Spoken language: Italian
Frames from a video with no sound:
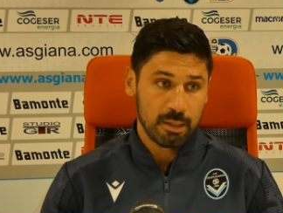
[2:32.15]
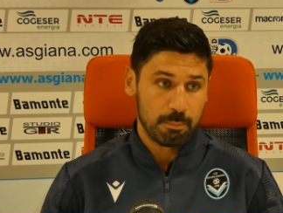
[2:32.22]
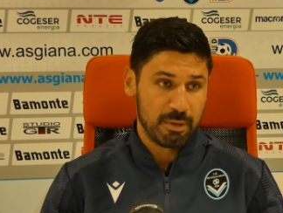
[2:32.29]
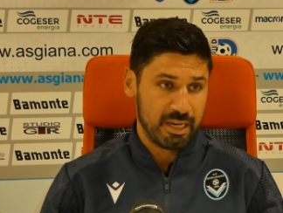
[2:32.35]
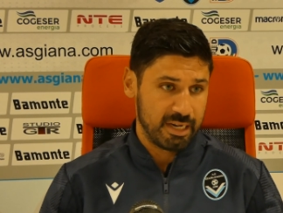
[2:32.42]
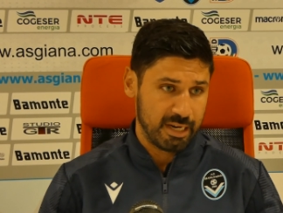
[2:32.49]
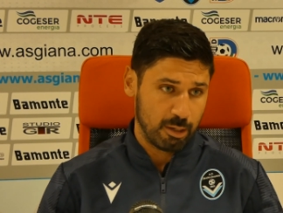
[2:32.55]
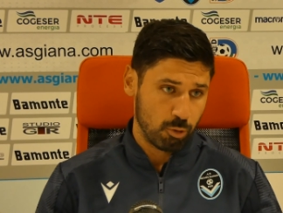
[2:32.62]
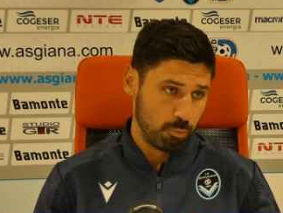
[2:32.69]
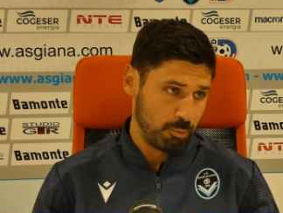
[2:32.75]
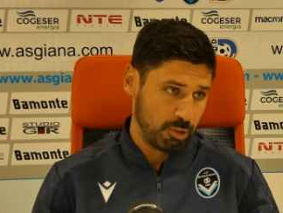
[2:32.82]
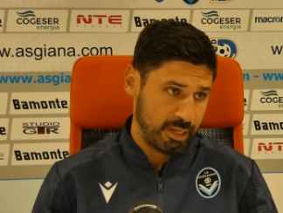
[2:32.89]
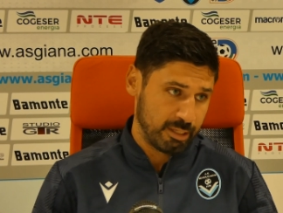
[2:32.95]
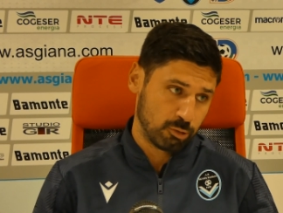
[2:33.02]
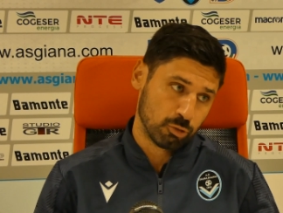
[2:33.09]
bene, come
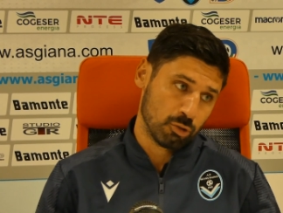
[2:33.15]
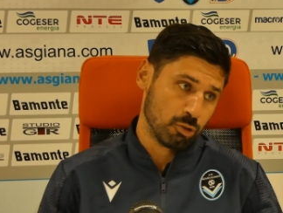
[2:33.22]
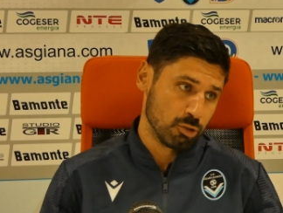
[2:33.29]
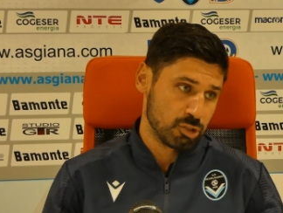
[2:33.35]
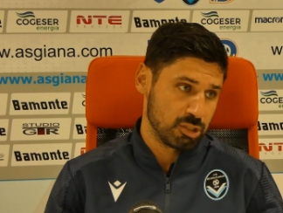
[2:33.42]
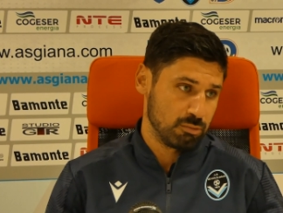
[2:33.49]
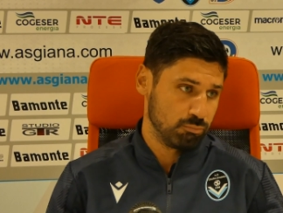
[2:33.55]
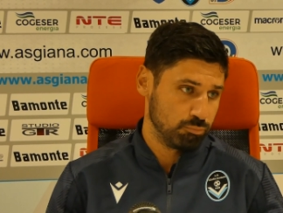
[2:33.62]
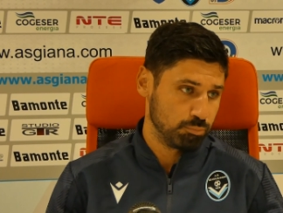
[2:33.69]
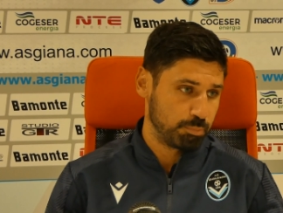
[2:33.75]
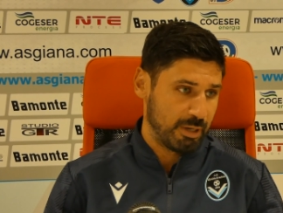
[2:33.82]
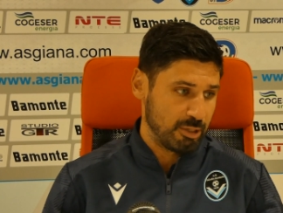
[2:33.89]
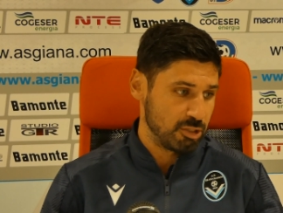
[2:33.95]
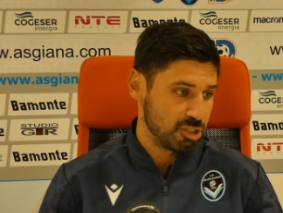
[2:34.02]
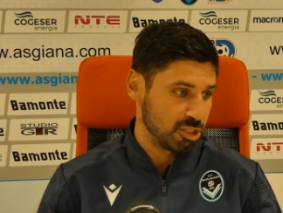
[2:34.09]
ho detto un
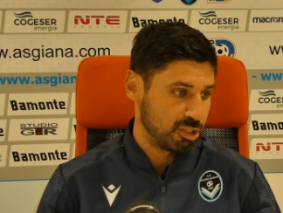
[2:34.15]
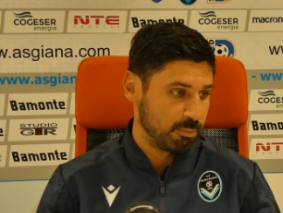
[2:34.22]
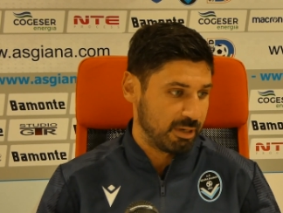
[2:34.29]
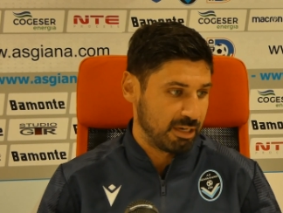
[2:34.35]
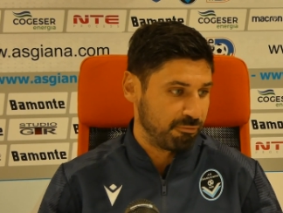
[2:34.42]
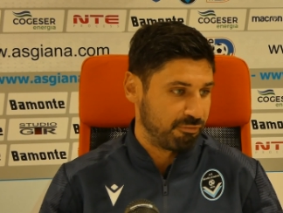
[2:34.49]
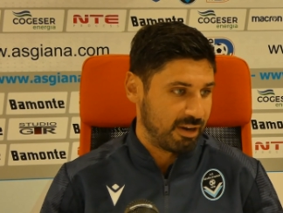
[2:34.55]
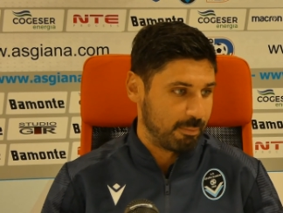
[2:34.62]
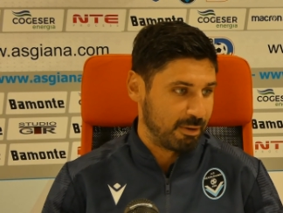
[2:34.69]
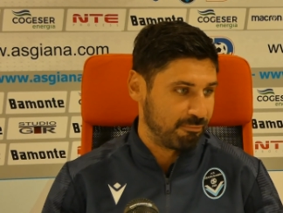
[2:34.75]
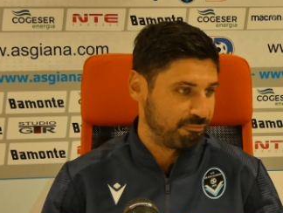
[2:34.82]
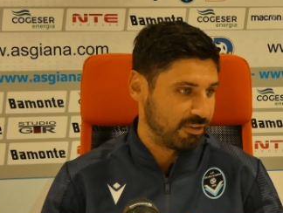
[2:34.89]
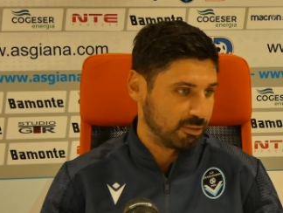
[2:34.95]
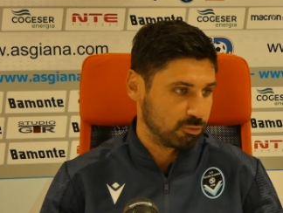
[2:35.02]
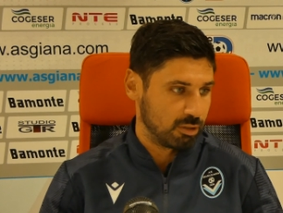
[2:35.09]
paio di settimane fa mi
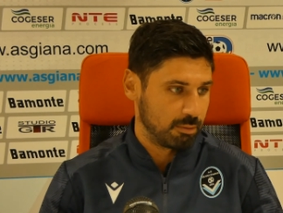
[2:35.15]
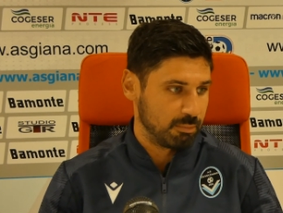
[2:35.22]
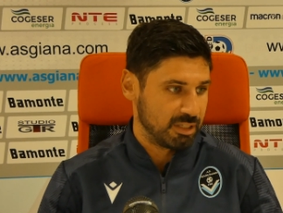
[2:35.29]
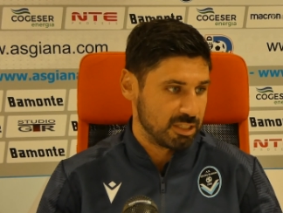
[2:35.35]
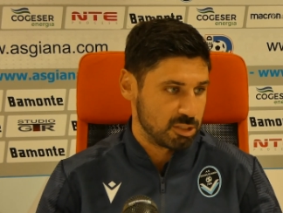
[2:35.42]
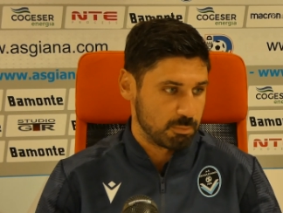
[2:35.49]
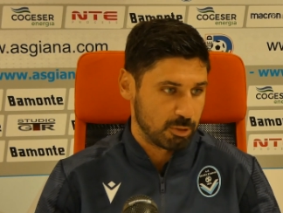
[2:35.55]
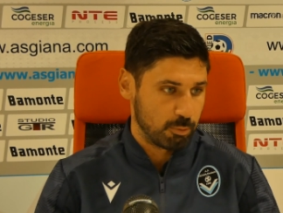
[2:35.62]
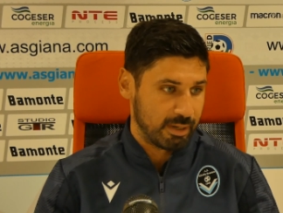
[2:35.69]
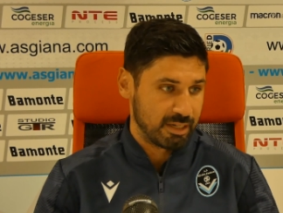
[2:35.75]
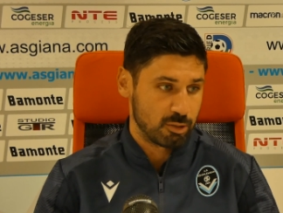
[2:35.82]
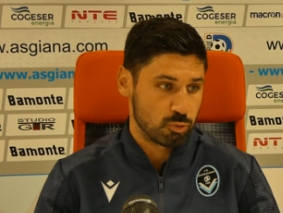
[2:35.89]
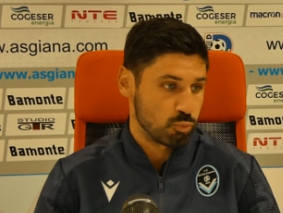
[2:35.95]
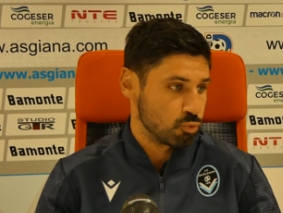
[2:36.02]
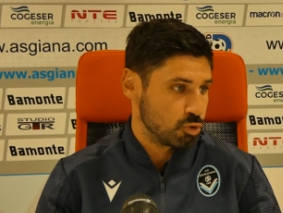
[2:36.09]
hanno fatto la medesima
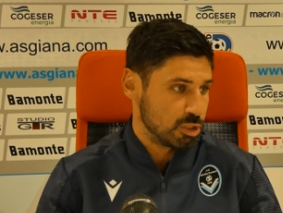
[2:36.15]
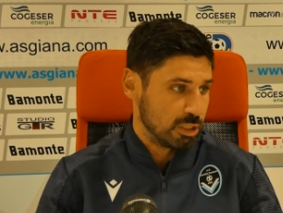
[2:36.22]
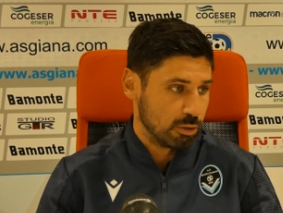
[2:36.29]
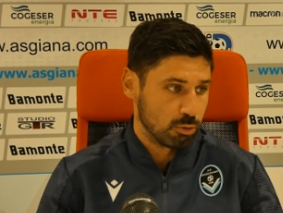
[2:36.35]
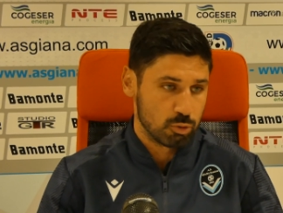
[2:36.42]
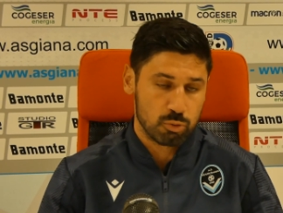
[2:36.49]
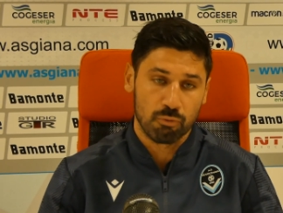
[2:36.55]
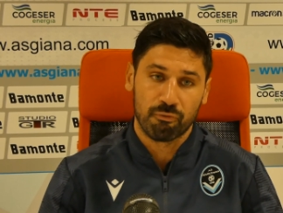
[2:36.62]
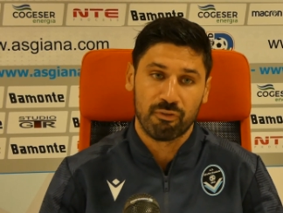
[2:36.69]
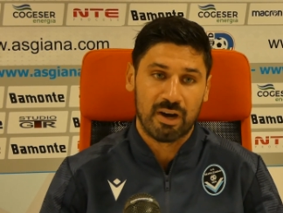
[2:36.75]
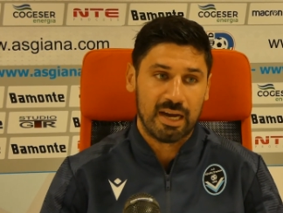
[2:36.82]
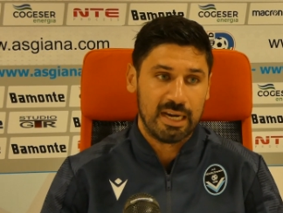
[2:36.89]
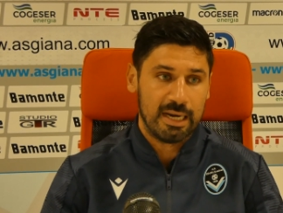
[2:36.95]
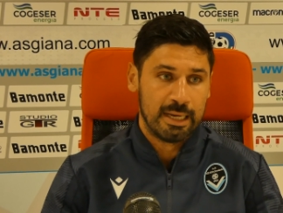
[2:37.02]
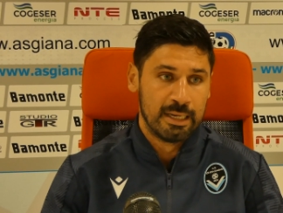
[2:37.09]
domanda su un singolo, su
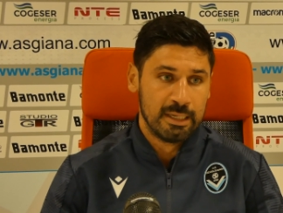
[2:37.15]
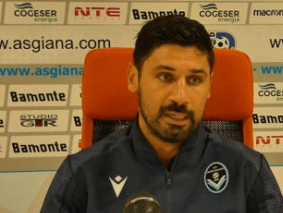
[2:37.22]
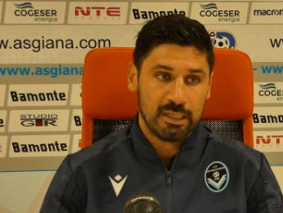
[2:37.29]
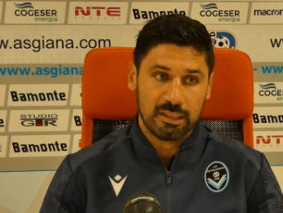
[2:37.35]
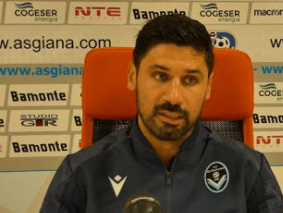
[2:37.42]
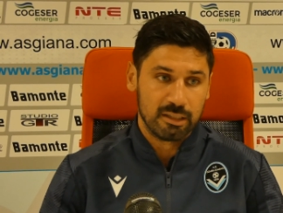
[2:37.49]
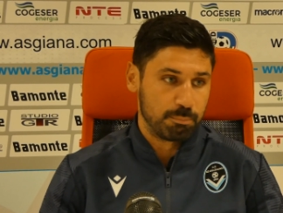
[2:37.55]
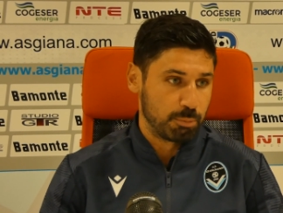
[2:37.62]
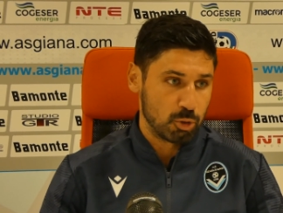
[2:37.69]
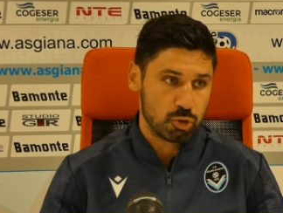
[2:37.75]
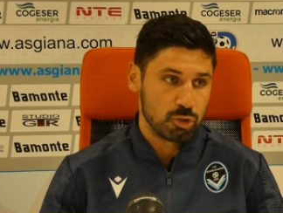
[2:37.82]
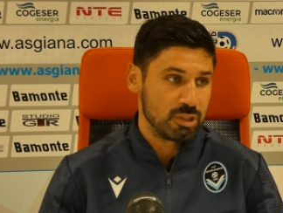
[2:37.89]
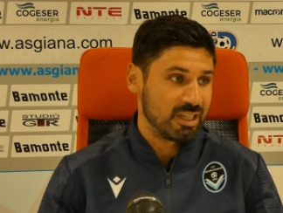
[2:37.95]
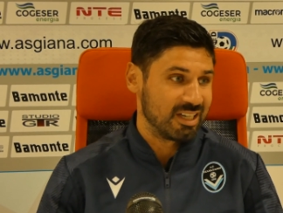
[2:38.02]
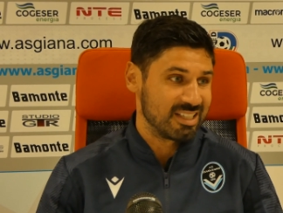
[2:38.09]
Fall, eh,
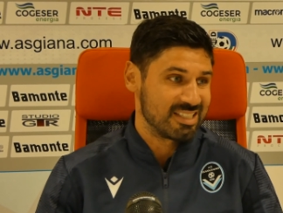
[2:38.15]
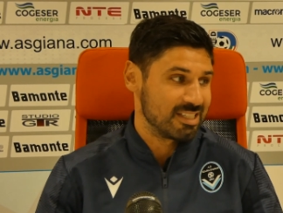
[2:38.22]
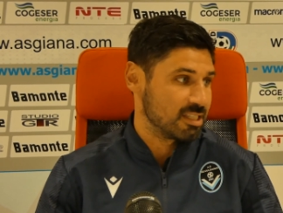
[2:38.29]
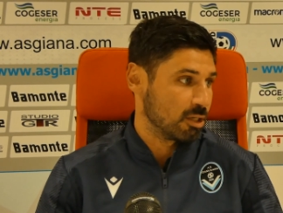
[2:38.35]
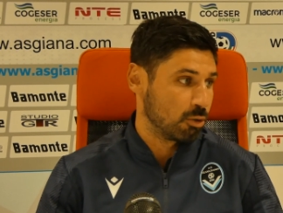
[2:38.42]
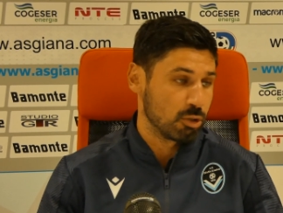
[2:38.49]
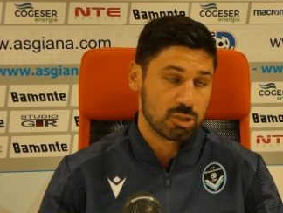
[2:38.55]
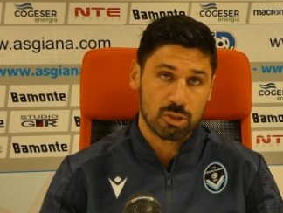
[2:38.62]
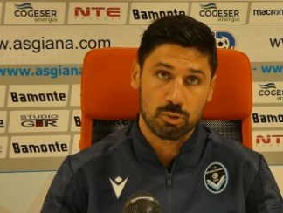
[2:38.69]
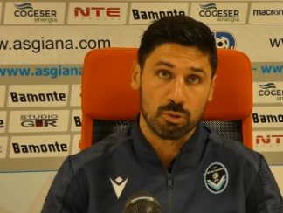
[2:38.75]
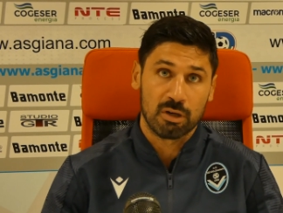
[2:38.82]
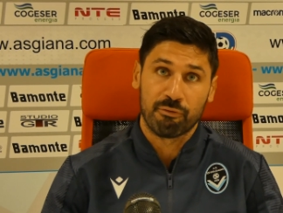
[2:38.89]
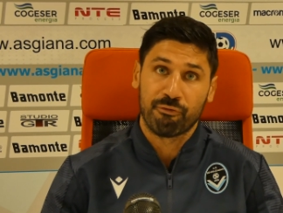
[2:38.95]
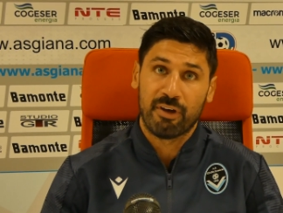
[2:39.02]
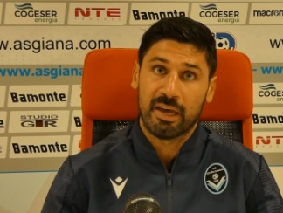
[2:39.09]
posso dire la stessa cosa su
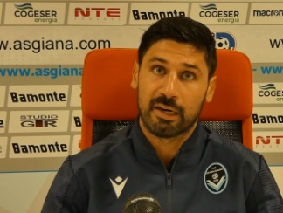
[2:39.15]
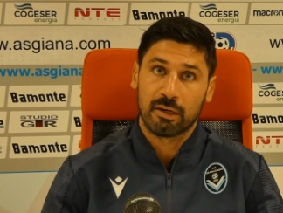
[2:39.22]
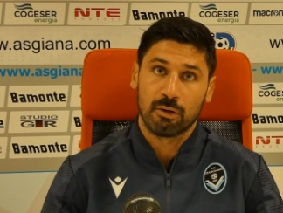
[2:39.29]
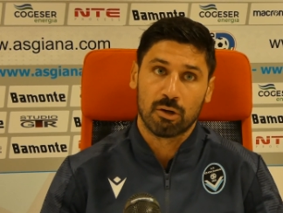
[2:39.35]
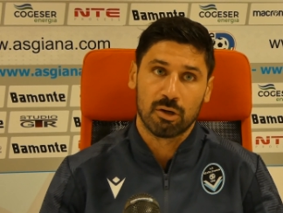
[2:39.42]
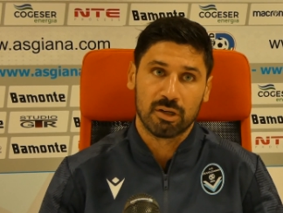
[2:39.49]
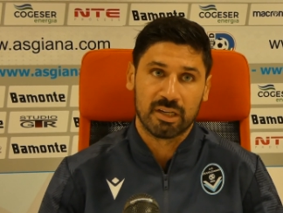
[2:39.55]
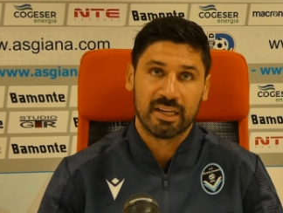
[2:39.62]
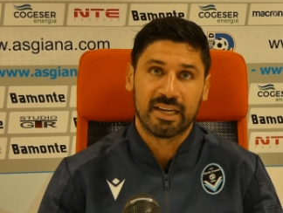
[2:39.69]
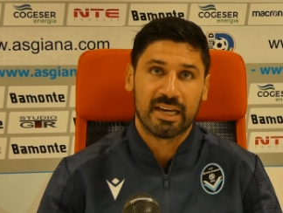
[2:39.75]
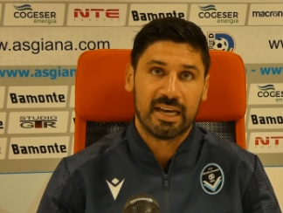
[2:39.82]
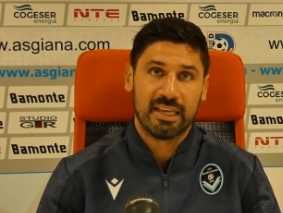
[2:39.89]
Caffè, no?